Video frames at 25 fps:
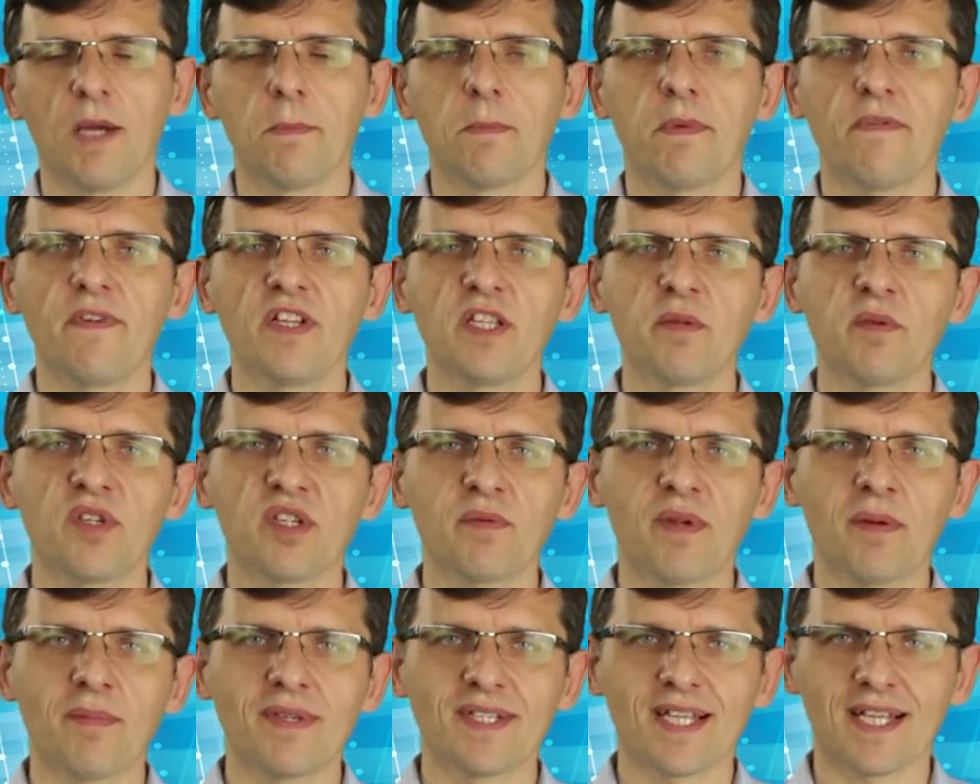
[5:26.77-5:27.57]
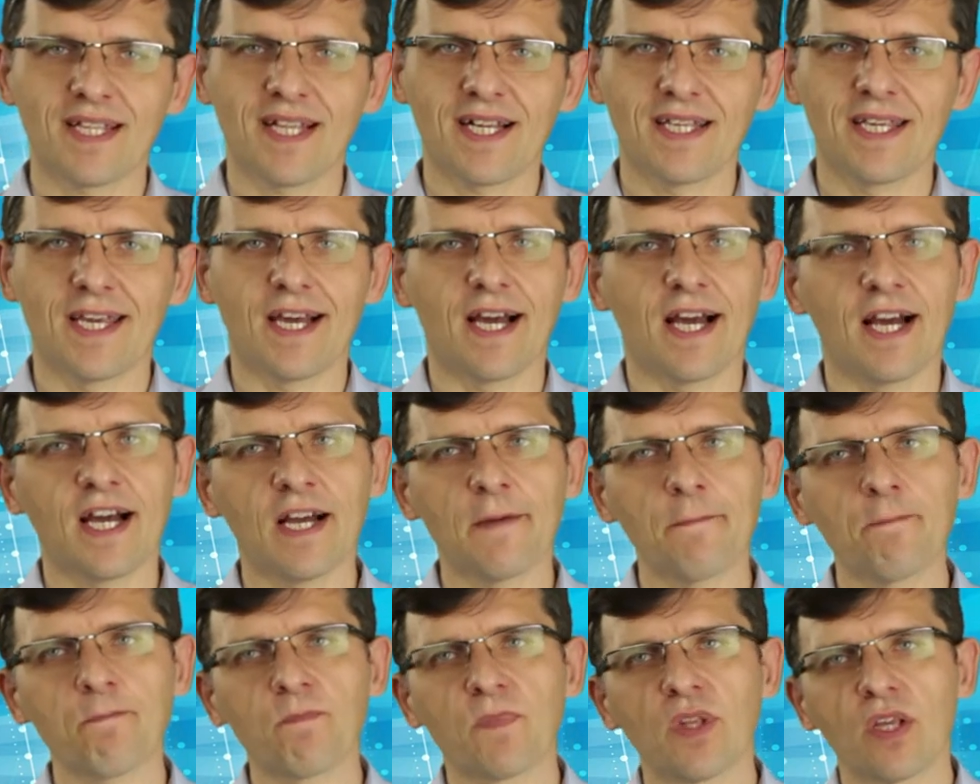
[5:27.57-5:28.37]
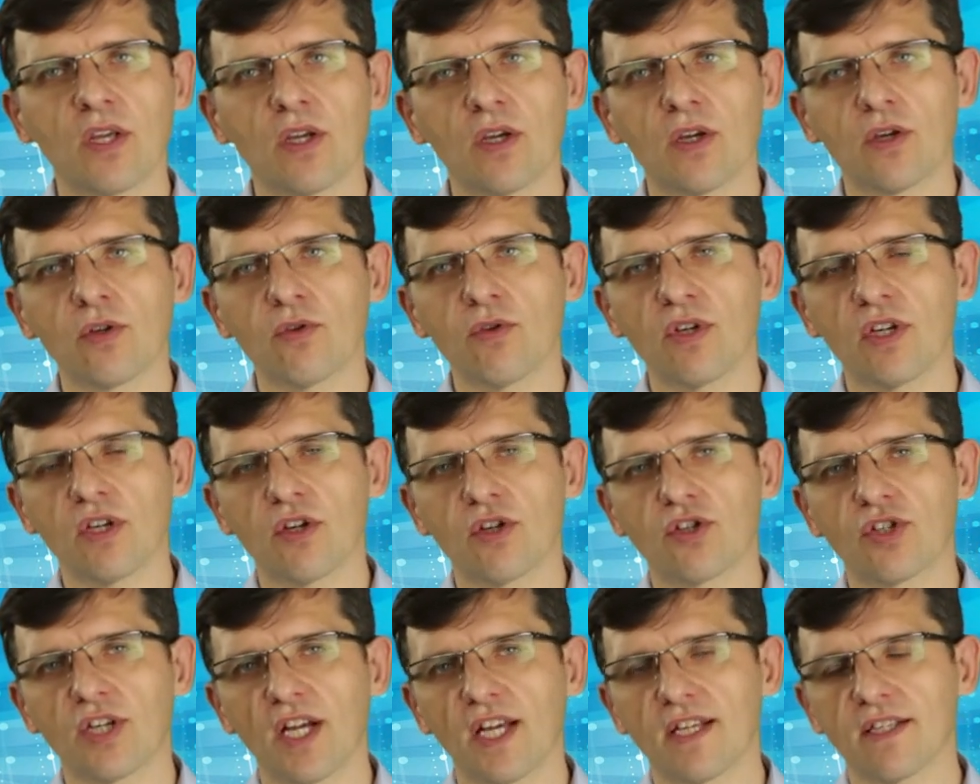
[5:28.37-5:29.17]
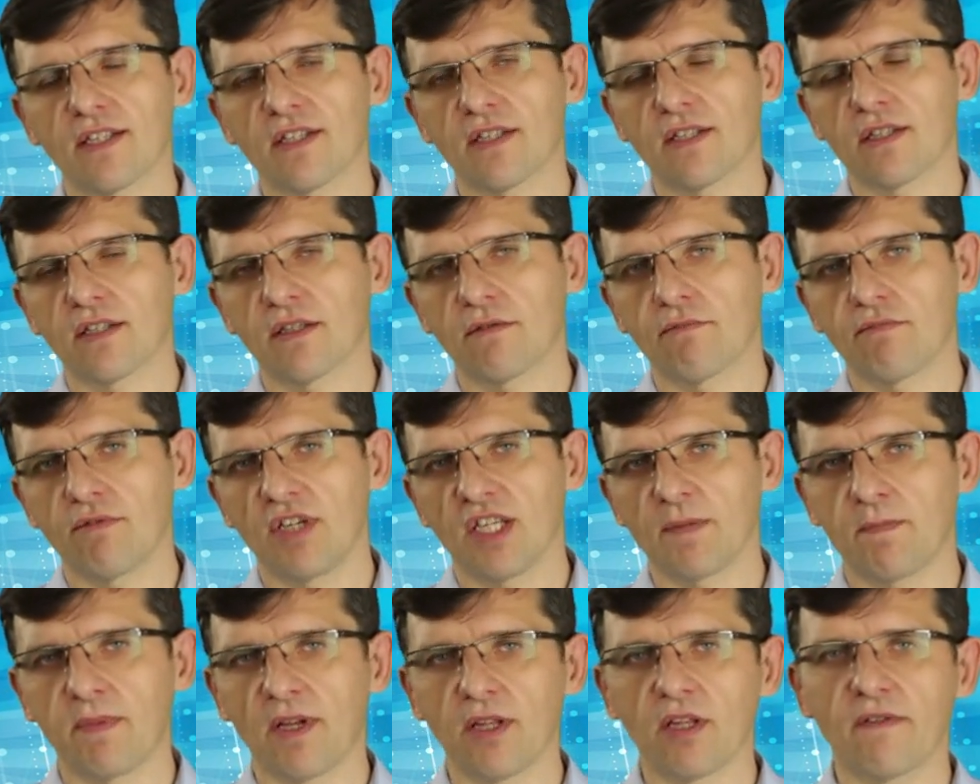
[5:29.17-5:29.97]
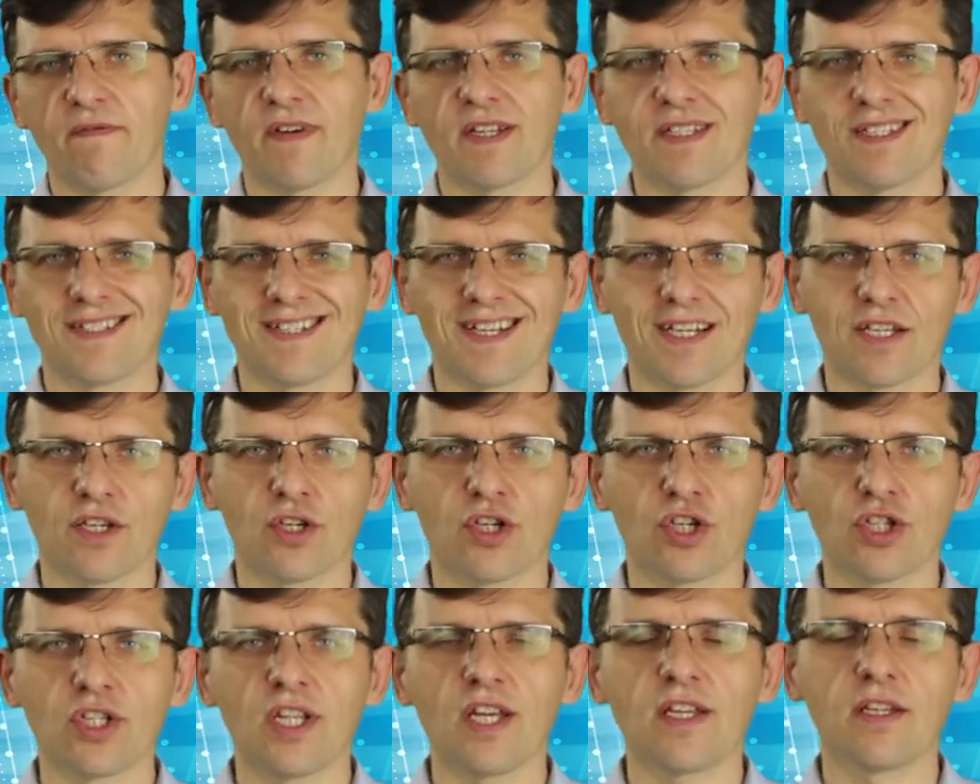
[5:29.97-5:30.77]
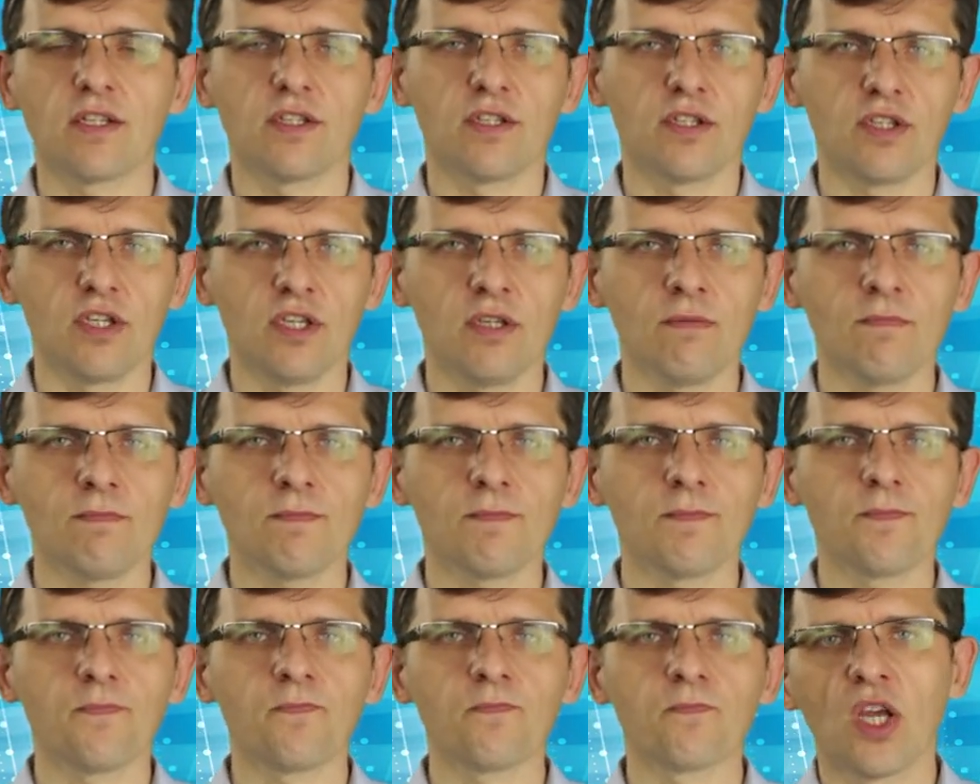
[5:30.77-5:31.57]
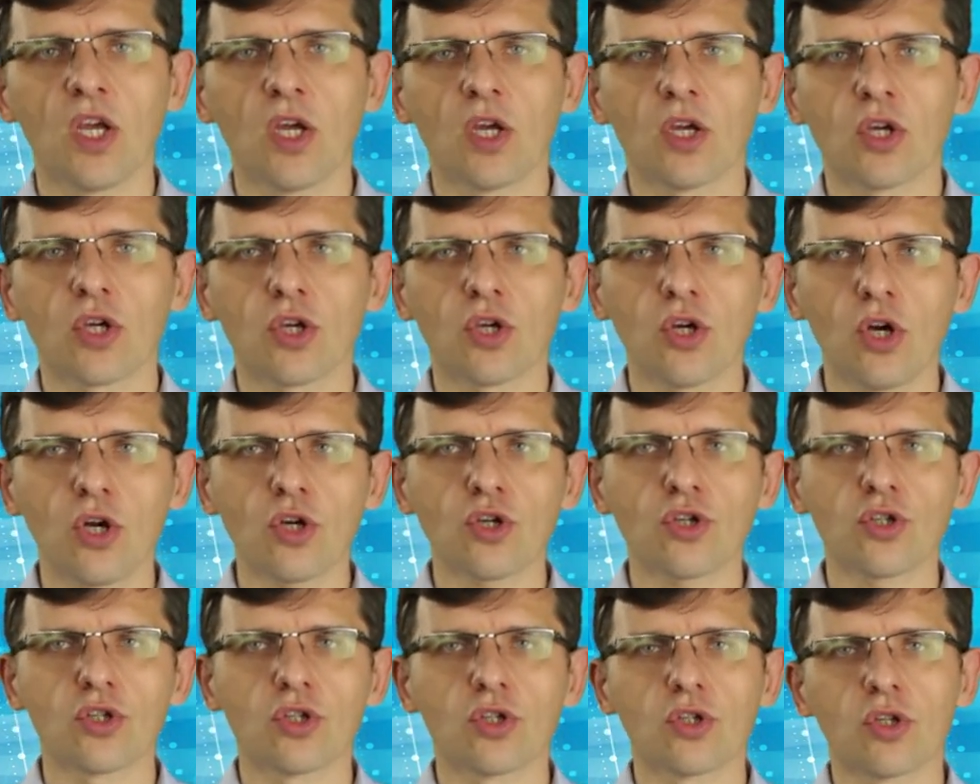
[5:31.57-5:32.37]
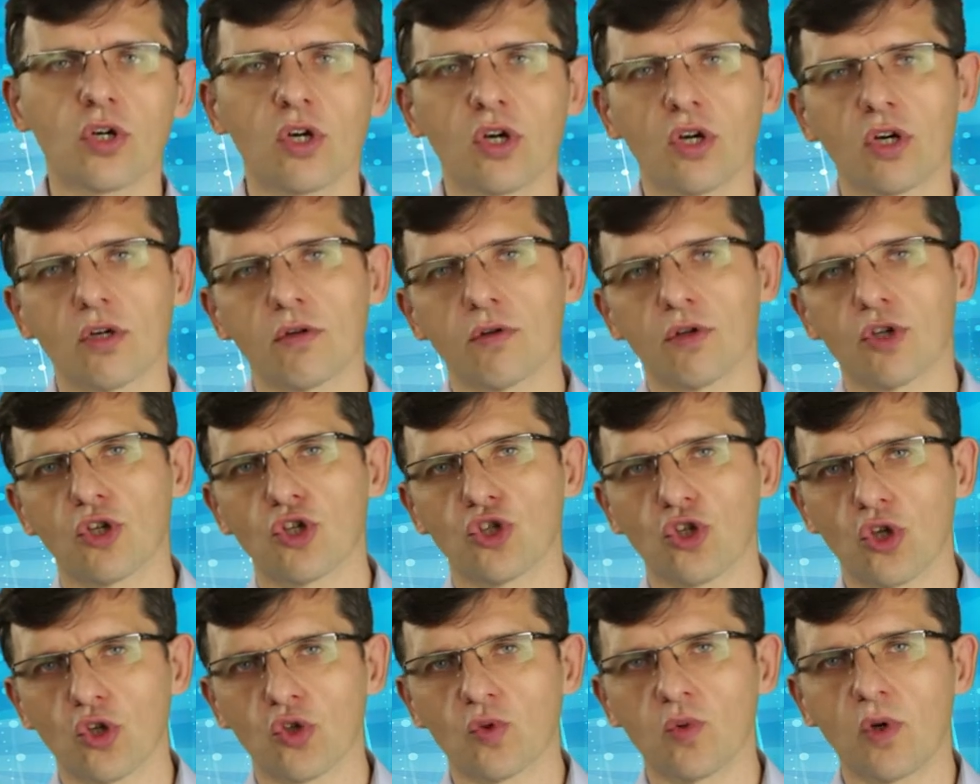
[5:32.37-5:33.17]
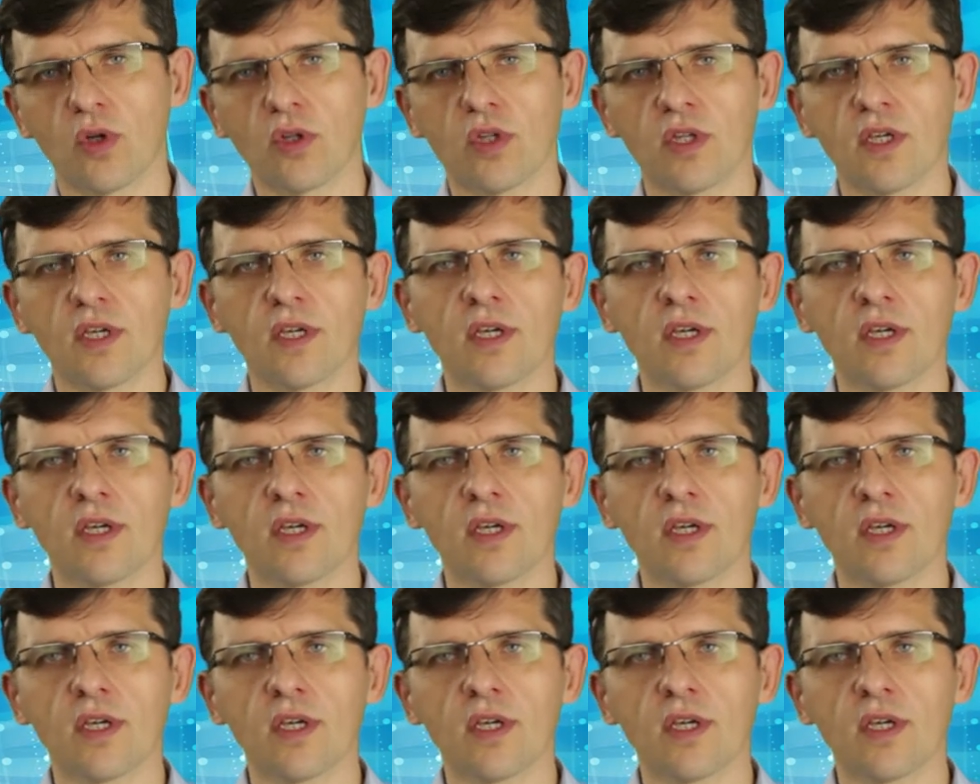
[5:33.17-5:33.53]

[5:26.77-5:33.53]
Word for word: Powiedzmy, że mamy zadanie A, którego czas jest planowany na 4 dni. Koszt to 100 zł.